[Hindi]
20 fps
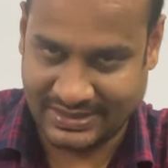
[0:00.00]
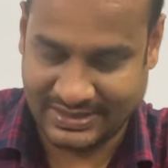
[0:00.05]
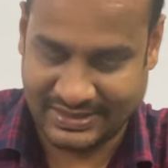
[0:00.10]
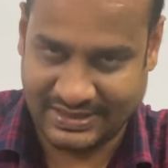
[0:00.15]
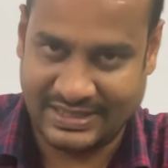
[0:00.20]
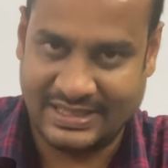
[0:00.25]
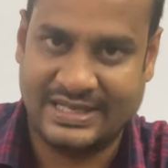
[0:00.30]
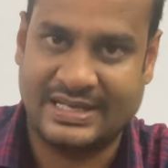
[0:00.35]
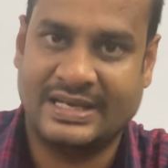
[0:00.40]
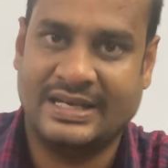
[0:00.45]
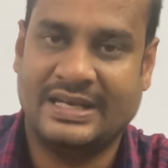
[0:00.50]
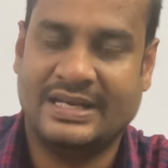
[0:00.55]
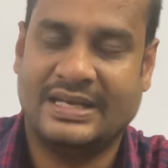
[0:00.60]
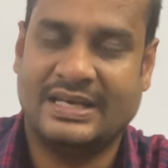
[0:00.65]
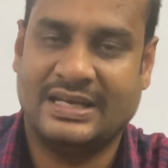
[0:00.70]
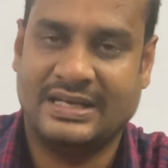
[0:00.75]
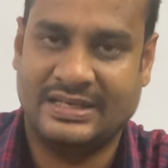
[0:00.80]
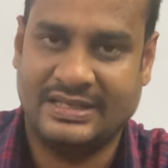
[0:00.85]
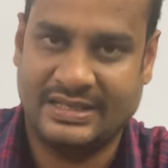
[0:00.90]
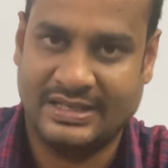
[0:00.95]
लिखने
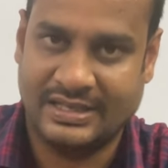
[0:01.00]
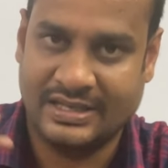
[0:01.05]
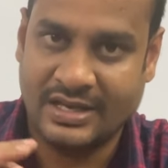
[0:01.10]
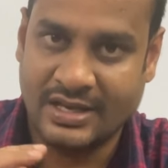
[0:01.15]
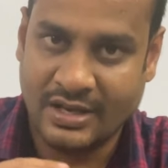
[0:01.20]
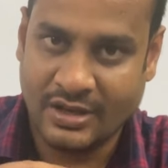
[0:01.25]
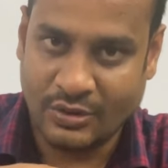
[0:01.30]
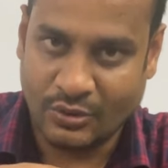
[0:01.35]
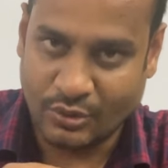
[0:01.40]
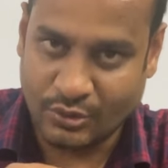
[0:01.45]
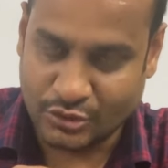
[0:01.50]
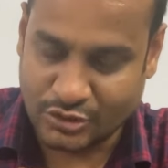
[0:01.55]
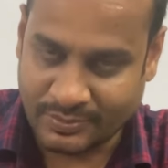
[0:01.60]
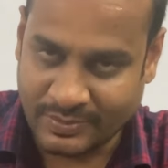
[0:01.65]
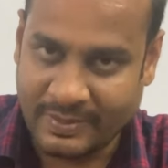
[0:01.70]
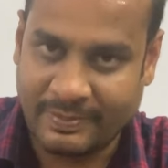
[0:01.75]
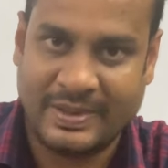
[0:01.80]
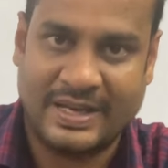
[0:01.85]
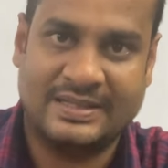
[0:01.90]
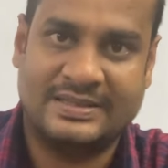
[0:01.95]
के लिए
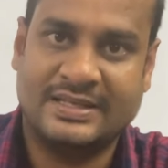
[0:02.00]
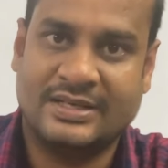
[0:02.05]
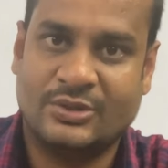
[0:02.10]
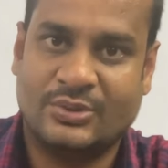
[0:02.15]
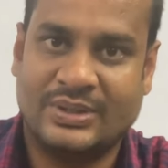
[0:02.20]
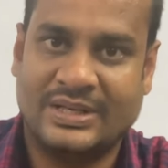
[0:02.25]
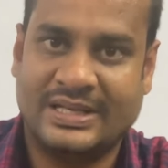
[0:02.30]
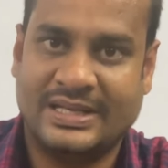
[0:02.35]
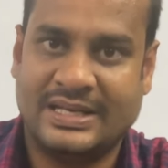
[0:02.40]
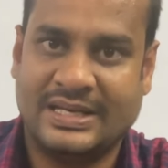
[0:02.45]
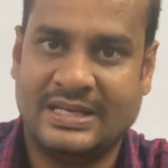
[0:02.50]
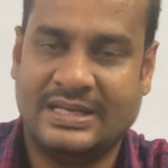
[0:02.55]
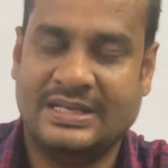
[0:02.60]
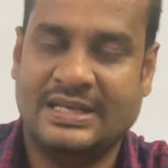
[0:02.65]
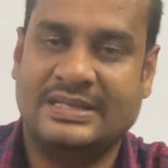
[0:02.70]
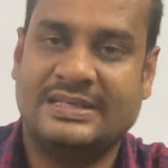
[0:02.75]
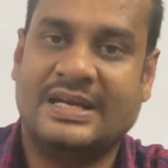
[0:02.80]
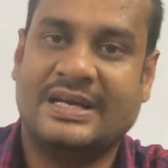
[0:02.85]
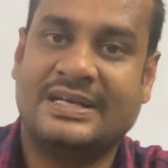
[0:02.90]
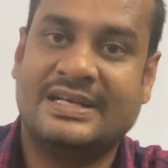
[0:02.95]
उसमें बेहतर होने के
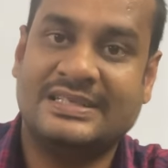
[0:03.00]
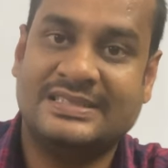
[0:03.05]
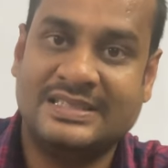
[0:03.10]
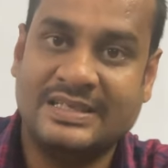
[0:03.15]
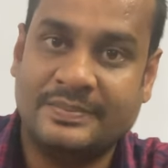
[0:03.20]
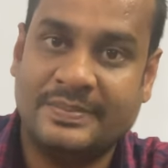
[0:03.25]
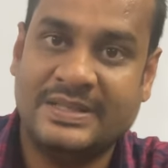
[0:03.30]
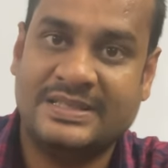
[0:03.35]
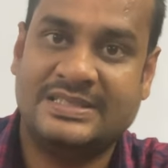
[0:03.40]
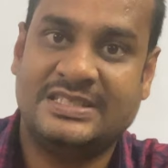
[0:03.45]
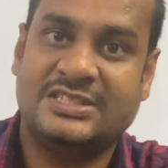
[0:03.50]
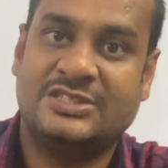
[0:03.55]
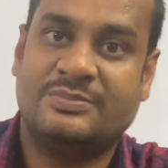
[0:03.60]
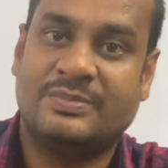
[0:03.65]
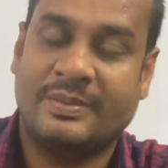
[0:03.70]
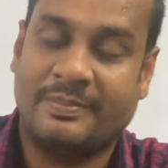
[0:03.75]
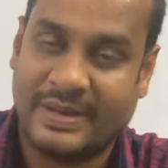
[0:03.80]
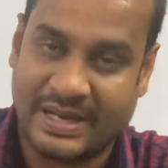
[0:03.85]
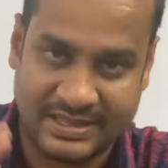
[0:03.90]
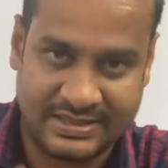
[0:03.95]
लिए या किसी भी चीज़
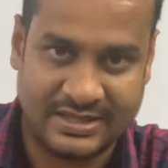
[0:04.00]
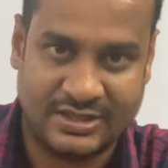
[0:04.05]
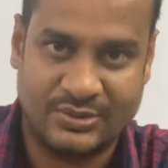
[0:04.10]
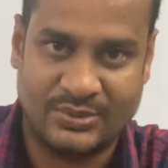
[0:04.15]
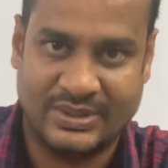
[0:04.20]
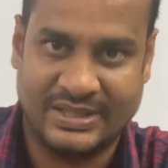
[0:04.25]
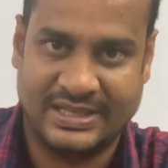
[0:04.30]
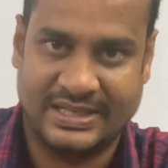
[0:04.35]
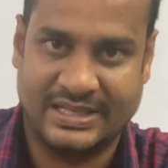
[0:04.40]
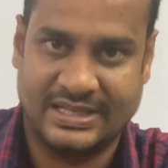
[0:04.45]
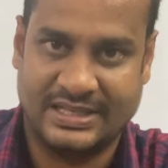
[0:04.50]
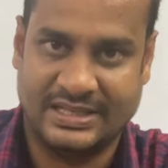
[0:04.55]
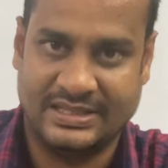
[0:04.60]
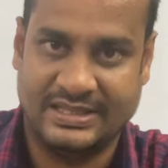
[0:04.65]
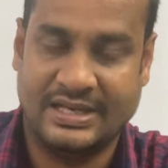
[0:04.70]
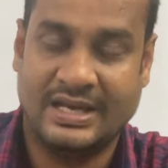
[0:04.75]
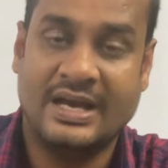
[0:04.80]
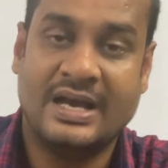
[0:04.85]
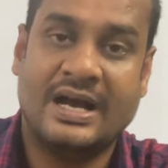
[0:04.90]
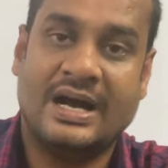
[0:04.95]
में बेहतर होने के
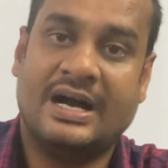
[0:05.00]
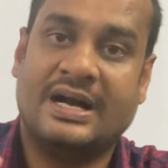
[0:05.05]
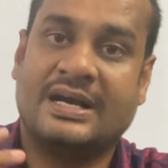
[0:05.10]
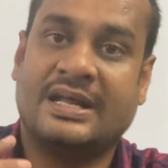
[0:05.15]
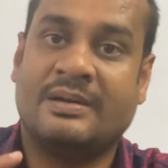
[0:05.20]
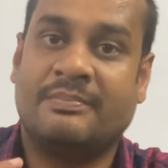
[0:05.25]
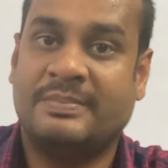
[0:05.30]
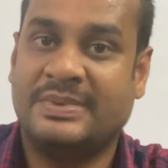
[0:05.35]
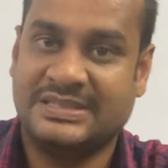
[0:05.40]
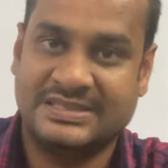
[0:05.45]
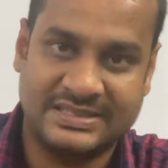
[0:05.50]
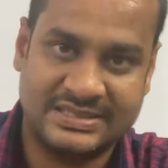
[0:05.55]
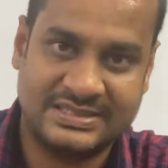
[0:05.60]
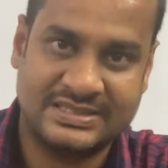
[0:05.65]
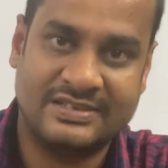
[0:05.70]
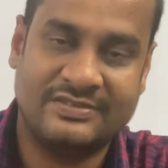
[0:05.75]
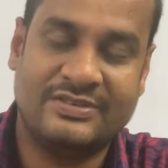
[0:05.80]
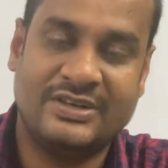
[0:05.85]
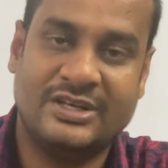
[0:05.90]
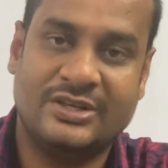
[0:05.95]
लिए अगर आप बिज़नेस
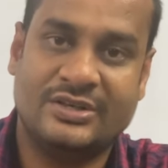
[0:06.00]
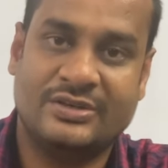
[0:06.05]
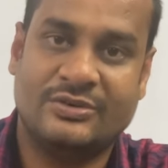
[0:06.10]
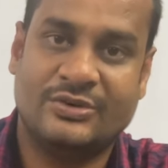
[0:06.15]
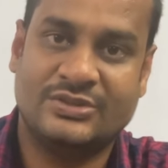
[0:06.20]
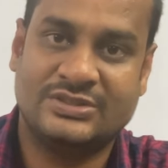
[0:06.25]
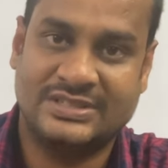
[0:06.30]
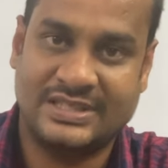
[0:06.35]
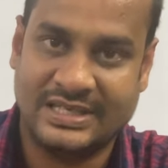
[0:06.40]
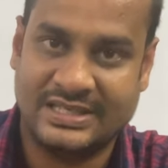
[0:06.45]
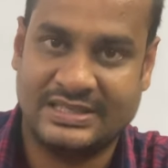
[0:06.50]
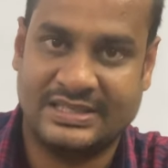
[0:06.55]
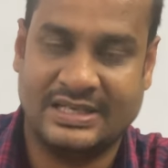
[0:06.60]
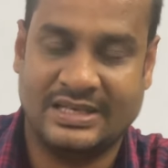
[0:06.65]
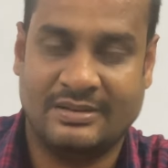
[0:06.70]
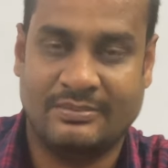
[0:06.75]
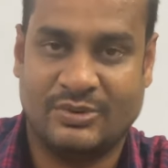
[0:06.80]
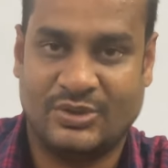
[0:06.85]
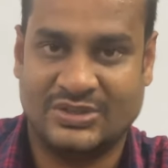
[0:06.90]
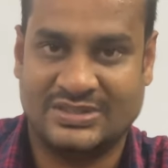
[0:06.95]
की वीडियोस देखते
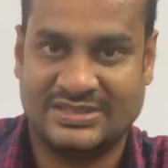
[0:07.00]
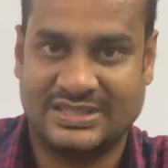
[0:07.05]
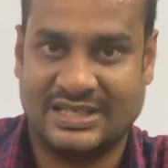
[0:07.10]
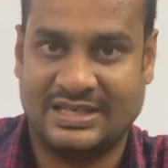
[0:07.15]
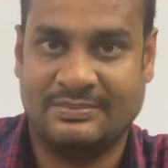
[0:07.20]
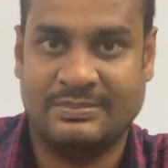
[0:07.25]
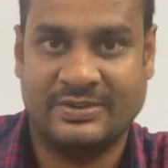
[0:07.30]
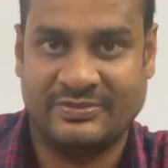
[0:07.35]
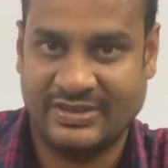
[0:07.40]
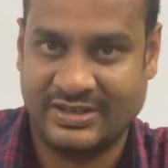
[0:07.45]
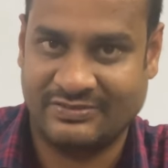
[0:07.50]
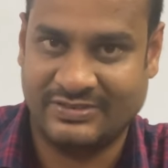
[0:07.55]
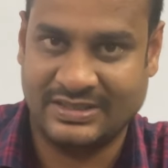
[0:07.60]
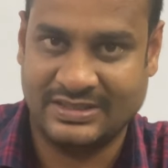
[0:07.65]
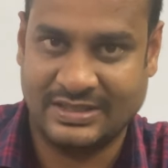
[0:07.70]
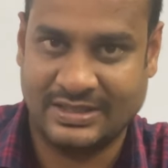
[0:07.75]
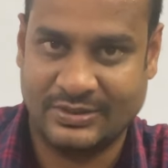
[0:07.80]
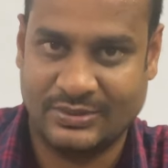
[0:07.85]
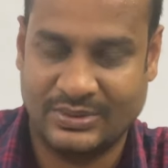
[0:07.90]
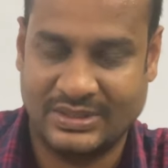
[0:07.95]
हैं बहुत सारी विवेक
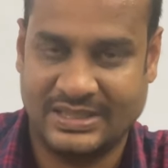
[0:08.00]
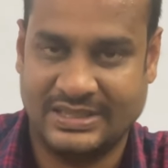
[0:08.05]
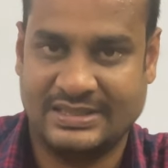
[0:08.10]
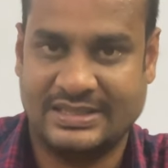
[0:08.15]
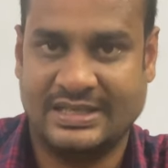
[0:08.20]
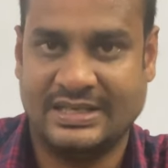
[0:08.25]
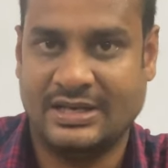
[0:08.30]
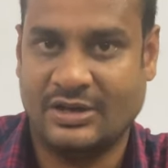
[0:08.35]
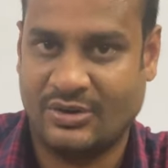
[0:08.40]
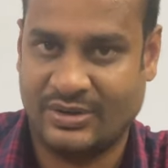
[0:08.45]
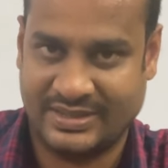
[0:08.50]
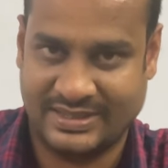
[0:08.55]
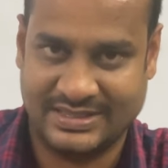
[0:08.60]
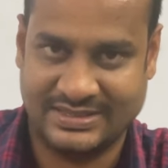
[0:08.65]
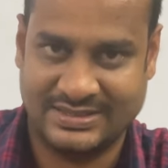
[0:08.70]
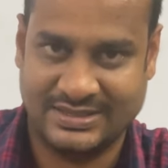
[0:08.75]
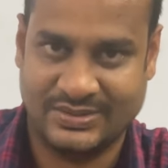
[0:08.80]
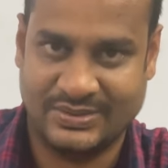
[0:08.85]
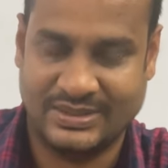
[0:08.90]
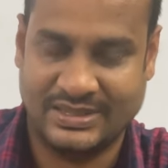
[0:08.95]
बिंद्रा को देखते हैं या और
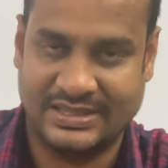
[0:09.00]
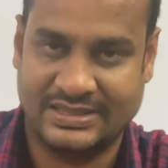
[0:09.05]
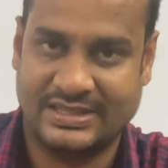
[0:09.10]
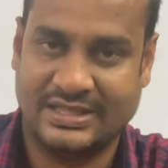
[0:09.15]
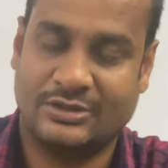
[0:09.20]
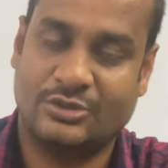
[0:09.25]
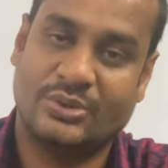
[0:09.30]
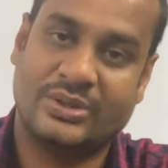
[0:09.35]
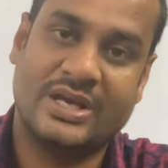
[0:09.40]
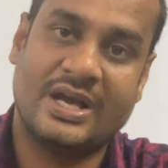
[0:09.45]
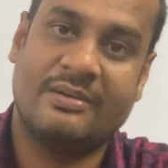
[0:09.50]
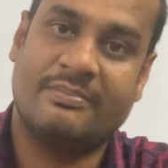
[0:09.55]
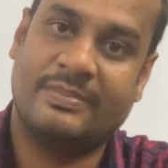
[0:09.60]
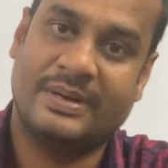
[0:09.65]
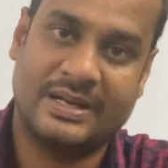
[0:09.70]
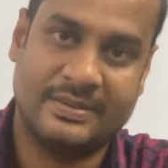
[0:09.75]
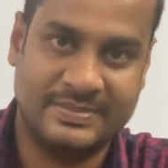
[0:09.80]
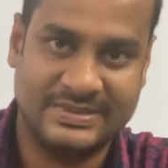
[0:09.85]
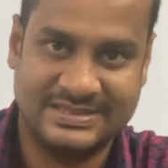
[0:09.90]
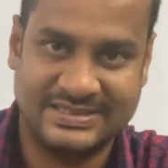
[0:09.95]
किसी को देखते हैं तो क्या आप
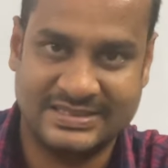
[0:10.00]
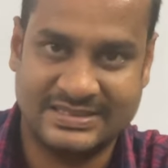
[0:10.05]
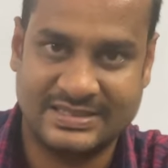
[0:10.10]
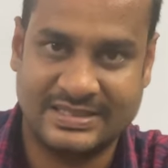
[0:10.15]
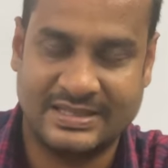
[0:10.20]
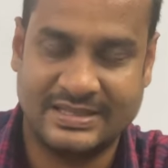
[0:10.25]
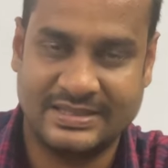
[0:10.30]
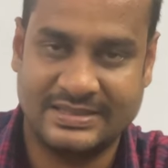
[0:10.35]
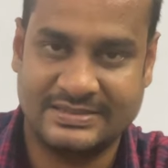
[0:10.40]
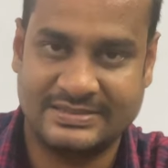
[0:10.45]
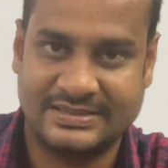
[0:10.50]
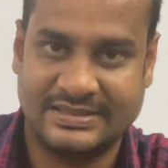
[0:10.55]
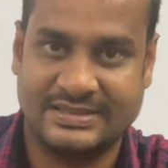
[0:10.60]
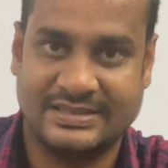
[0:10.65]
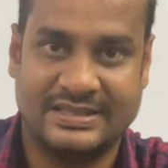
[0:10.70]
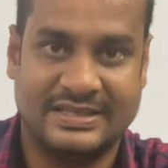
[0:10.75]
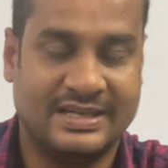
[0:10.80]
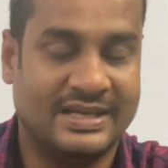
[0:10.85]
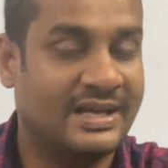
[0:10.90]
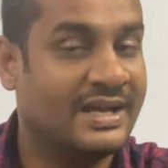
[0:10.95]
बड़ा बिज़नेस खड़ा कर
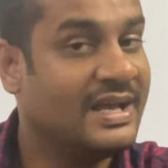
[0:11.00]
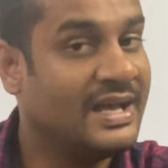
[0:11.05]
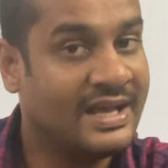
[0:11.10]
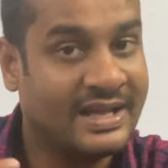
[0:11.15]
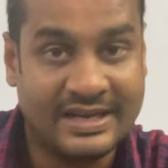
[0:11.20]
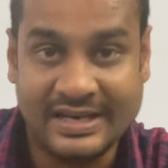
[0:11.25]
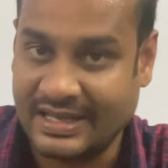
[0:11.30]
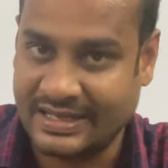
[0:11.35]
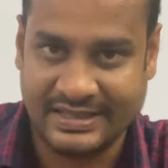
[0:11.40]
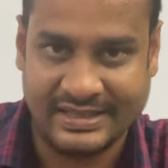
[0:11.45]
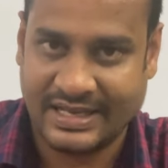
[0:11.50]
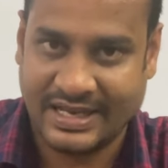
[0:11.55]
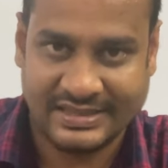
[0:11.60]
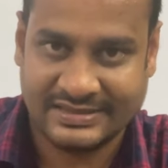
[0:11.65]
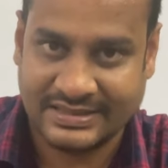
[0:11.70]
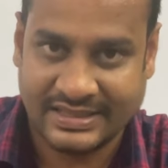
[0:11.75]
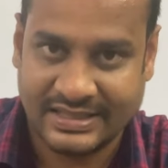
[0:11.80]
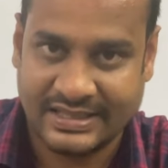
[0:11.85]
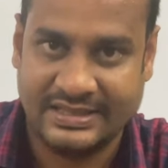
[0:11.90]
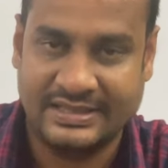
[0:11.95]
सकते हैं नहीं
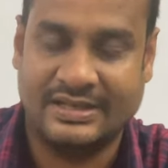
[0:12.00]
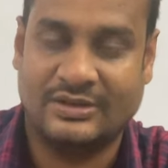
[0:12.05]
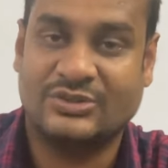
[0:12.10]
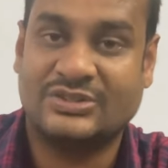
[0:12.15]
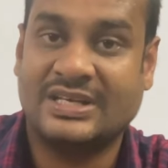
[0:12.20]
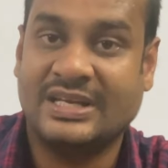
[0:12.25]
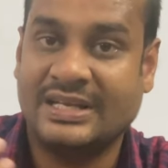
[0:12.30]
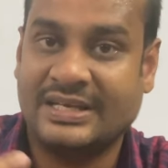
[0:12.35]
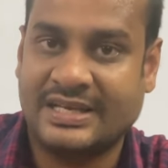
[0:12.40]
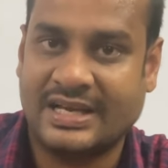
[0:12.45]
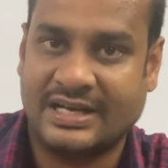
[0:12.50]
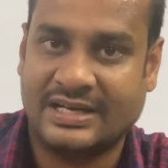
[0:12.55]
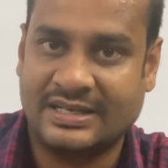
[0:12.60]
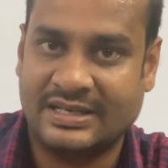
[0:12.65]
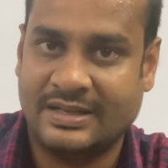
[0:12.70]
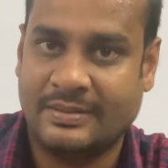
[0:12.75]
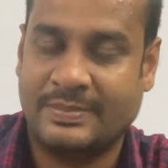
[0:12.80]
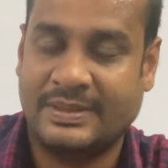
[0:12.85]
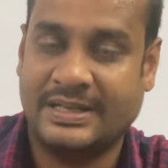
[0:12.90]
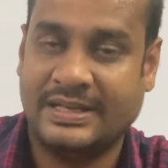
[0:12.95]
ऐसा नहीं है उसके लिए क्या
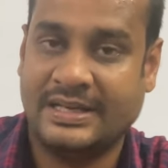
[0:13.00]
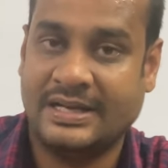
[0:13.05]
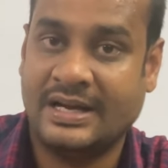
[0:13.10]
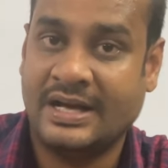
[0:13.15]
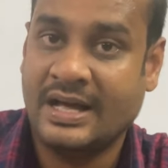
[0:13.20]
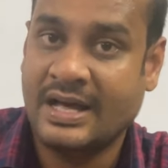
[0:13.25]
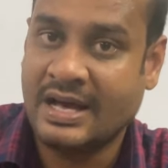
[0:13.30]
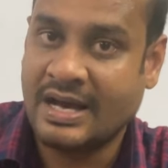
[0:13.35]
करना पड़ेगा